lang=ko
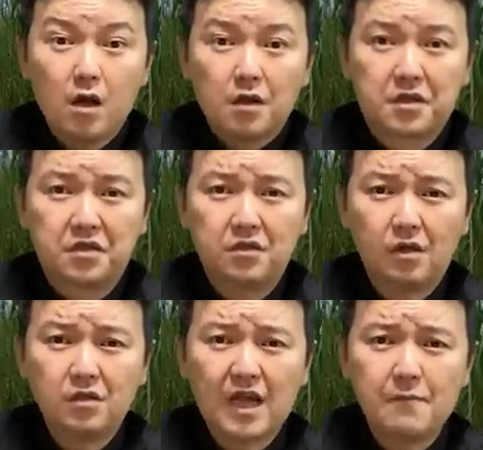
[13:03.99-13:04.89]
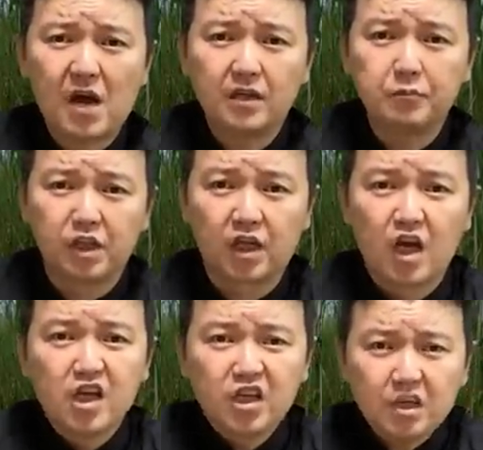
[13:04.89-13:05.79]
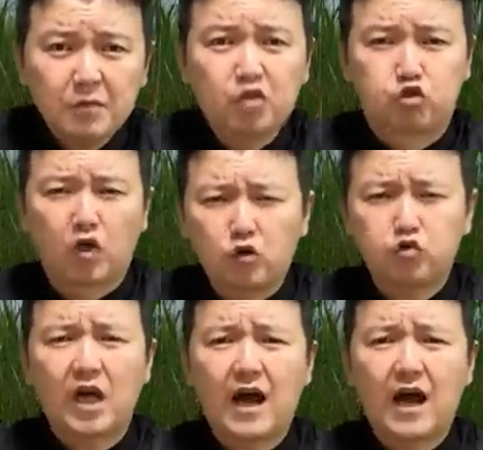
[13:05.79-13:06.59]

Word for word: 그러자 말입니다. 이미 죽었구나